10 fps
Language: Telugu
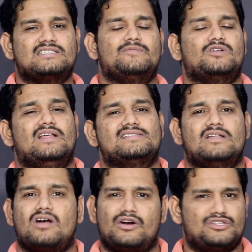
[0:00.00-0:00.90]
డిస్క్రిప్షన్లో
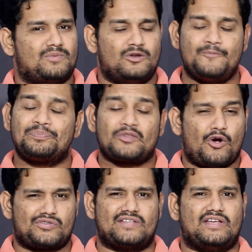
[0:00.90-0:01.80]
ఇస్తాను అక్కడ నుంచి మీరు
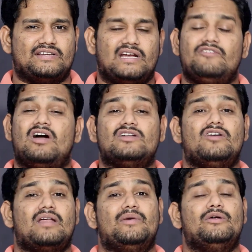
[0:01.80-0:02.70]
ఒకసారి చెక్ చేయండి వాటి
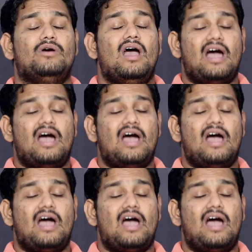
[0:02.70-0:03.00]
ద్వారా మీరు